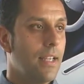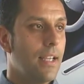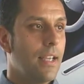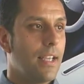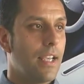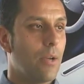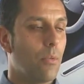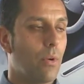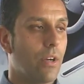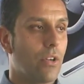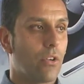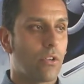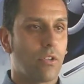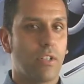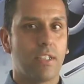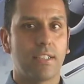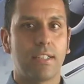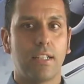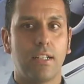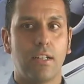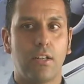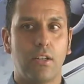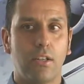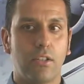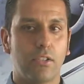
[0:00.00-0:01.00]
Y bueno, con
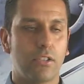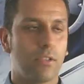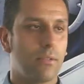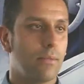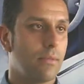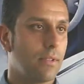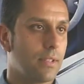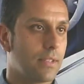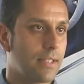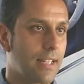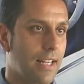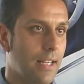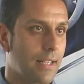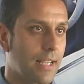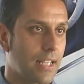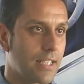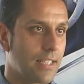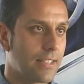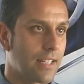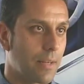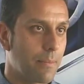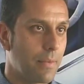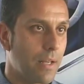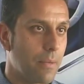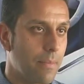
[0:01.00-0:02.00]
estos casi
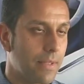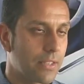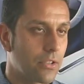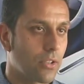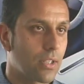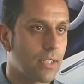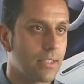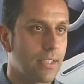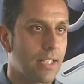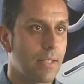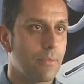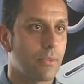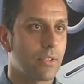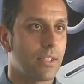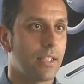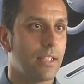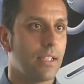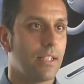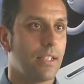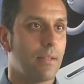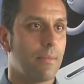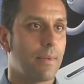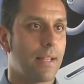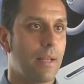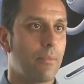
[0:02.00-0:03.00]
3.000 metros que tenemos
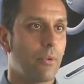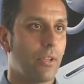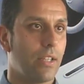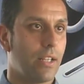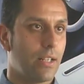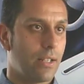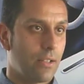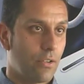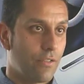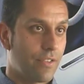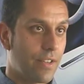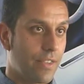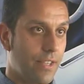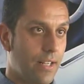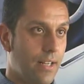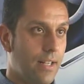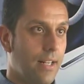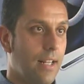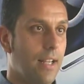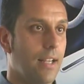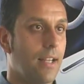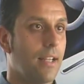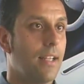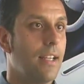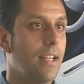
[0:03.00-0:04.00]
para poder ofrecer
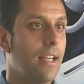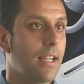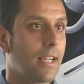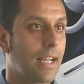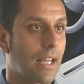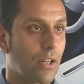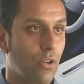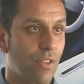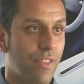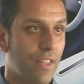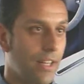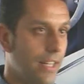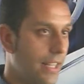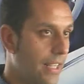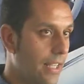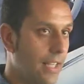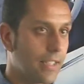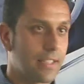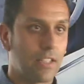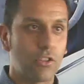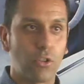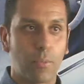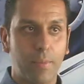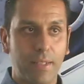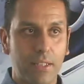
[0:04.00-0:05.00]
la carrocería,
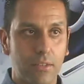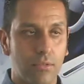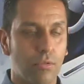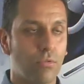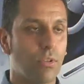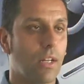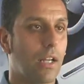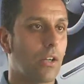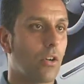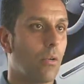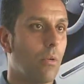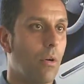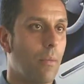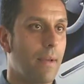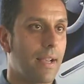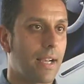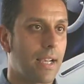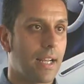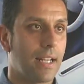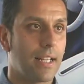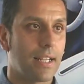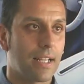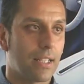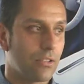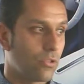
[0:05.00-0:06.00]
tanto pintura como
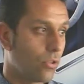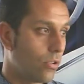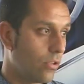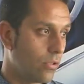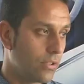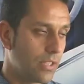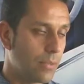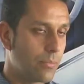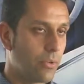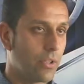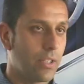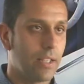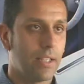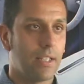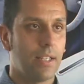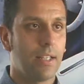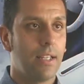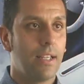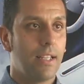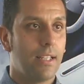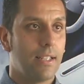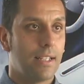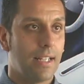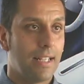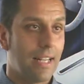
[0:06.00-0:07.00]
mecánica, todo tipo de.
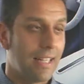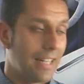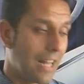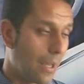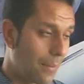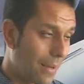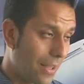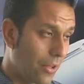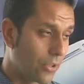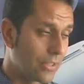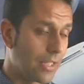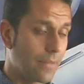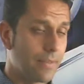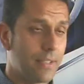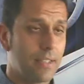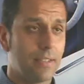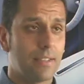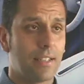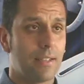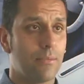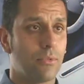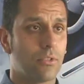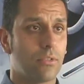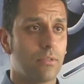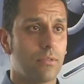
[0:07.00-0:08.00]
el lavado también
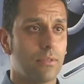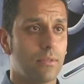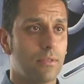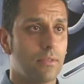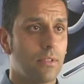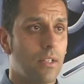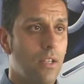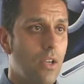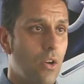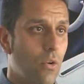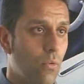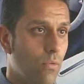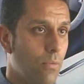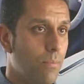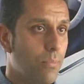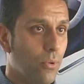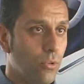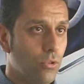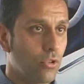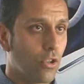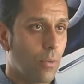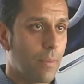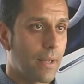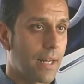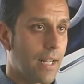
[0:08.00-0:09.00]
tenemos un,
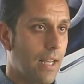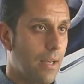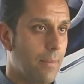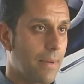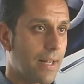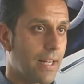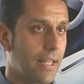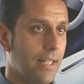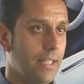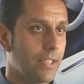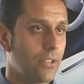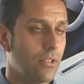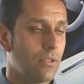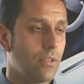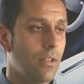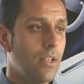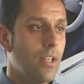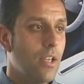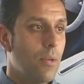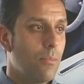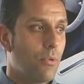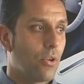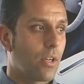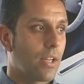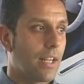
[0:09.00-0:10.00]
punto para, ello.
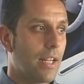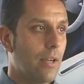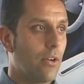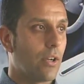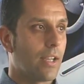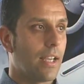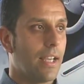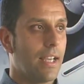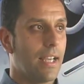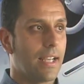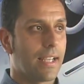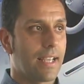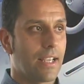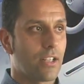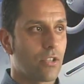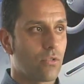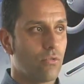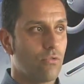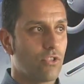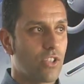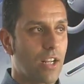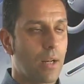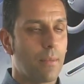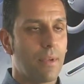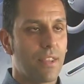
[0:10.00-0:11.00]
Pues creo que, es un
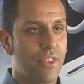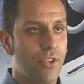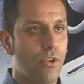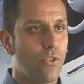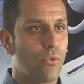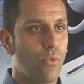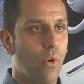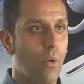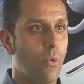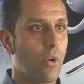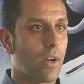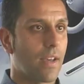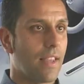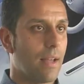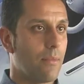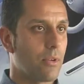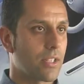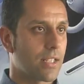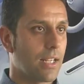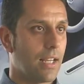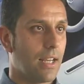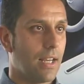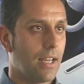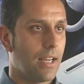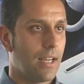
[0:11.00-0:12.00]
servicio nuevo que damos
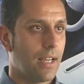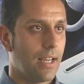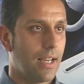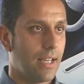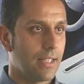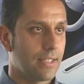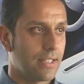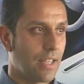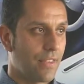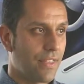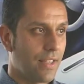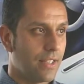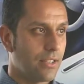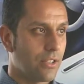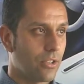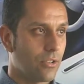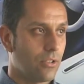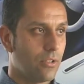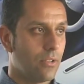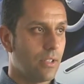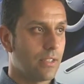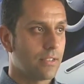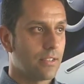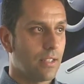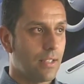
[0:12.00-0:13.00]
a, este
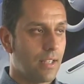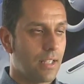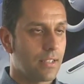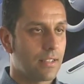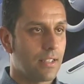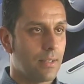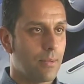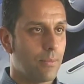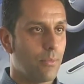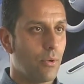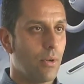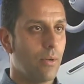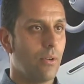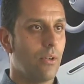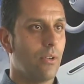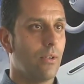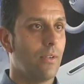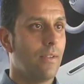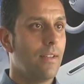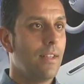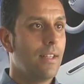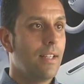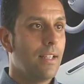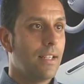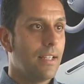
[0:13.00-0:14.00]
centro, este, a este, pueblo
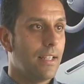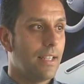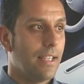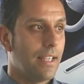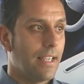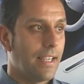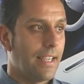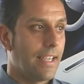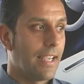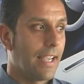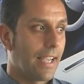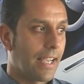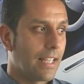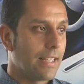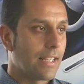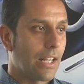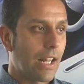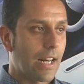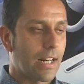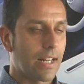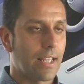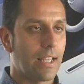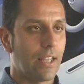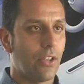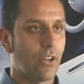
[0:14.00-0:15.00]
y, y, gente de
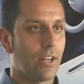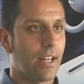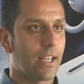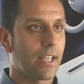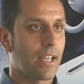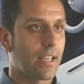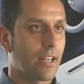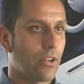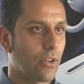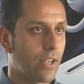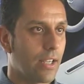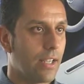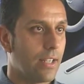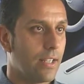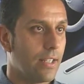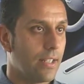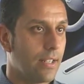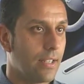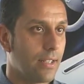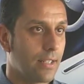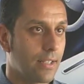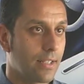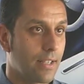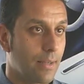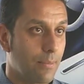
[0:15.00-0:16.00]
alrededores que creo
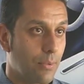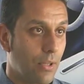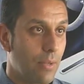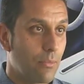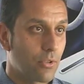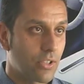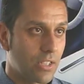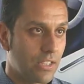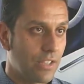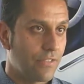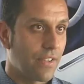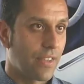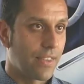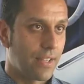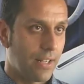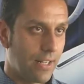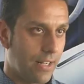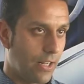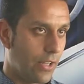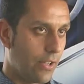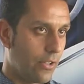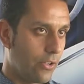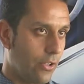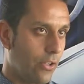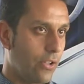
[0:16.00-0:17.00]
que, podemos satisfacer
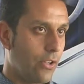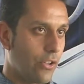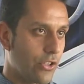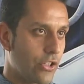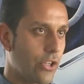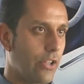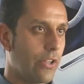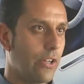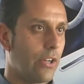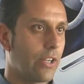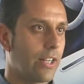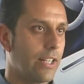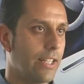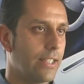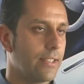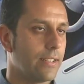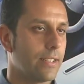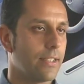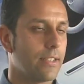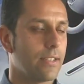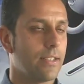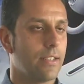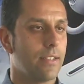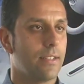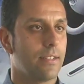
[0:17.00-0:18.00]
los deseos de los
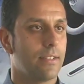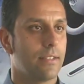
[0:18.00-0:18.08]
clientes.